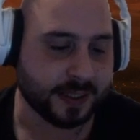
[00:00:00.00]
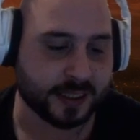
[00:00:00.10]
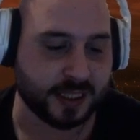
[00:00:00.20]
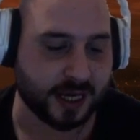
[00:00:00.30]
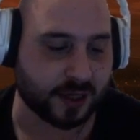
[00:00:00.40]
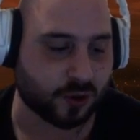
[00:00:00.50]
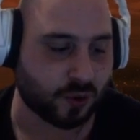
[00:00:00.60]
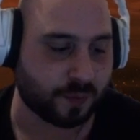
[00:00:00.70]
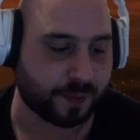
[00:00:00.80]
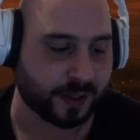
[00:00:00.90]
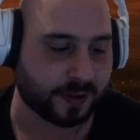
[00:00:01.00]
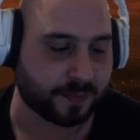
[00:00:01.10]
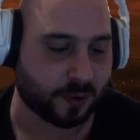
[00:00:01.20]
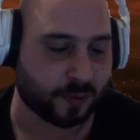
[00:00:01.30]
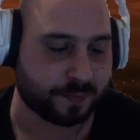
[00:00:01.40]
qui est
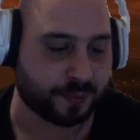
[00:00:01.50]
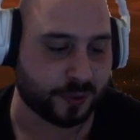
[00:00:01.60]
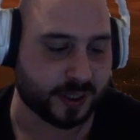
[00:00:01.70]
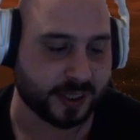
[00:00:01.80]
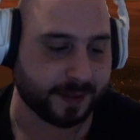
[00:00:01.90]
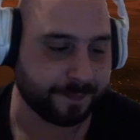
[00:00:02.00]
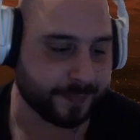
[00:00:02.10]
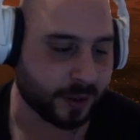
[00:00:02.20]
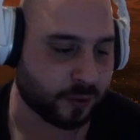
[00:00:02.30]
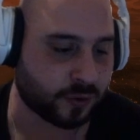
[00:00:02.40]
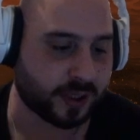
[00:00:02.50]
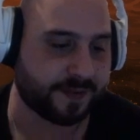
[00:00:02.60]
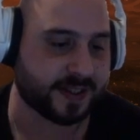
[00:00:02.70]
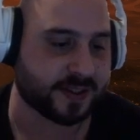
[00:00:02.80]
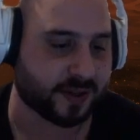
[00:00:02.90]
complètement buggé. On en
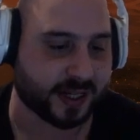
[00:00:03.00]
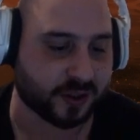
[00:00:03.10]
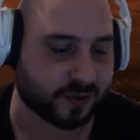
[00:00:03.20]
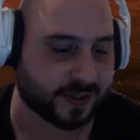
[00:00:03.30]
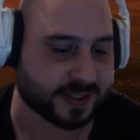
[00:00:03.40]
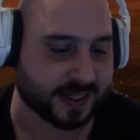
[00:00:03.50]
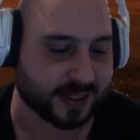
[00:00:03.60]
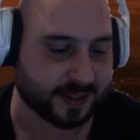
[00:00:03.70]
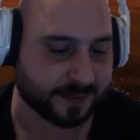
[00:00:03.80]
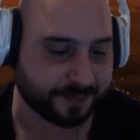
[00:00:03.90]
avait 185.